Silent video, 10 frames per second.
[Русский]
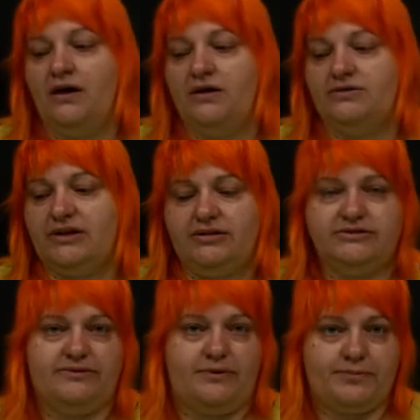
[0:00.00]
задался
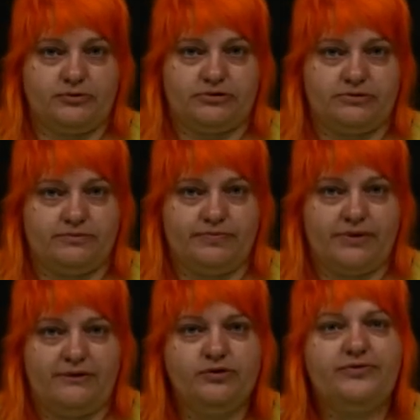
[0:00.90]
вопросом.
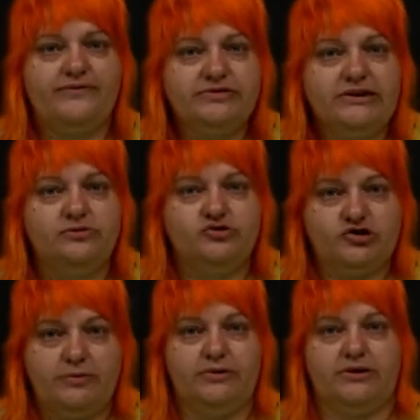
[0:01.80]
Вот во всех
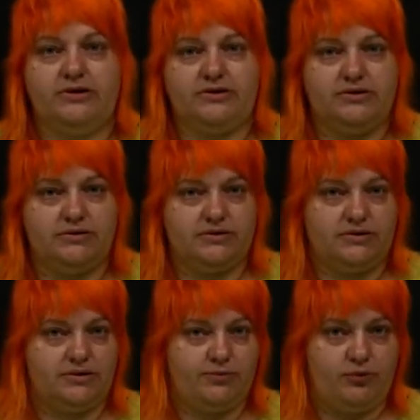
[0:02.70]
учебниках
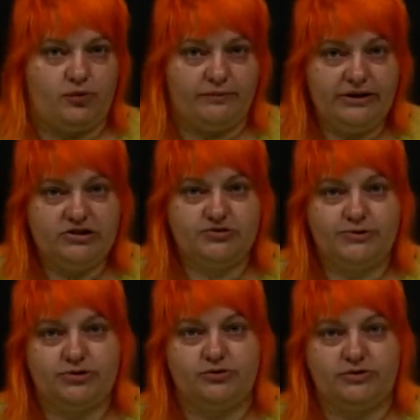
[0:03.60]
а, по
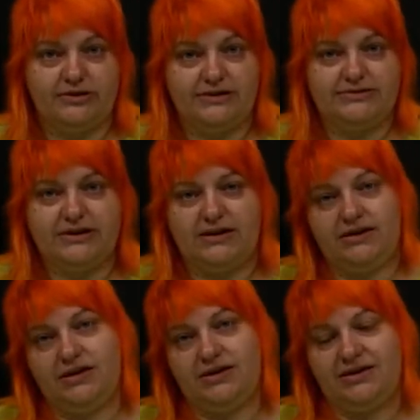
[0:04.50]
менеджменту есть
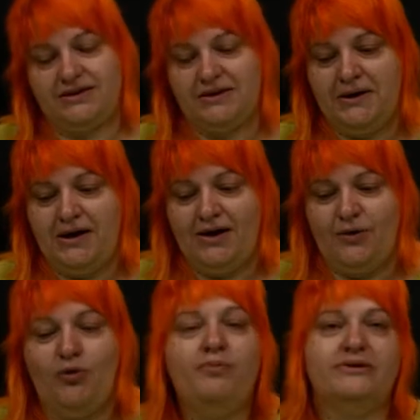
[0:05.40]
такие
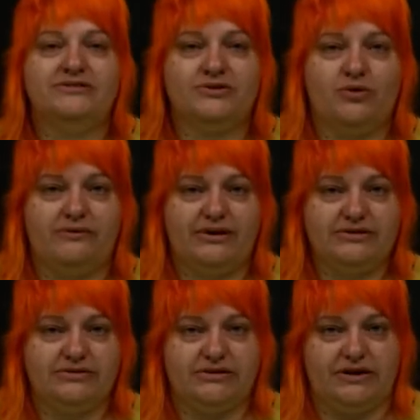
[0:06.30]
образы
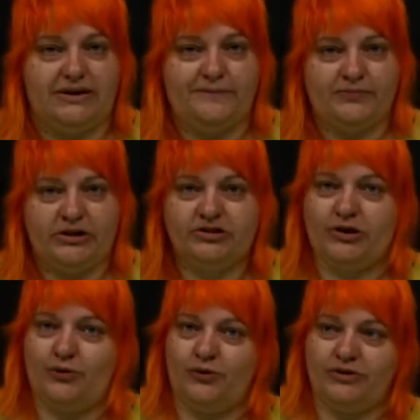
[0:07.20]
руководителей. Это
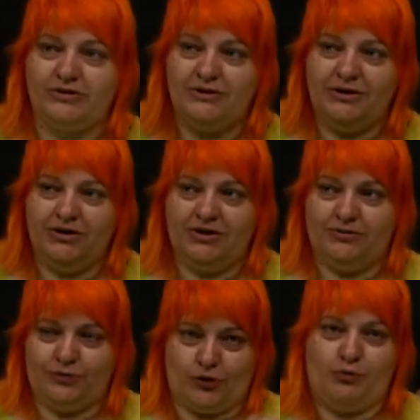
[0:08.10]
такой
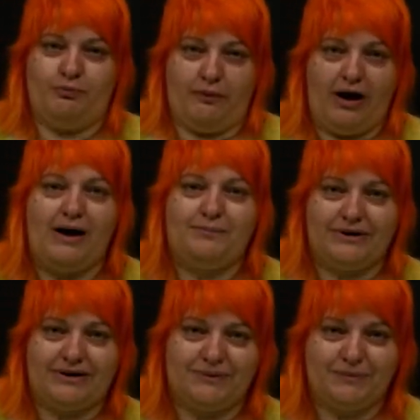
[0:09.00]
такой папа
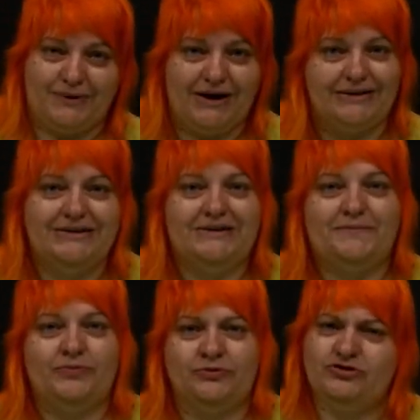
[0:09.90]
компании,
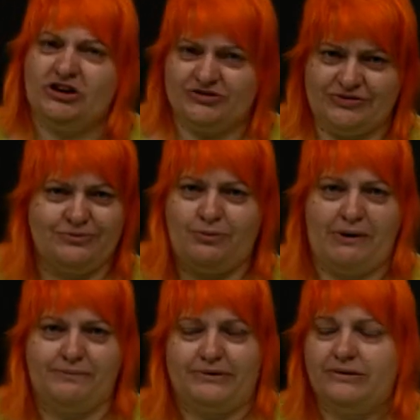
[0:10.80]
ну, чаще всего
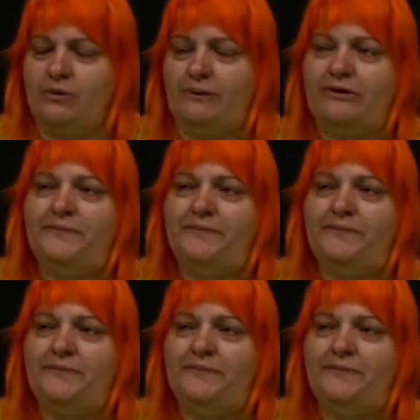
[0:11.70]
папа, не мама,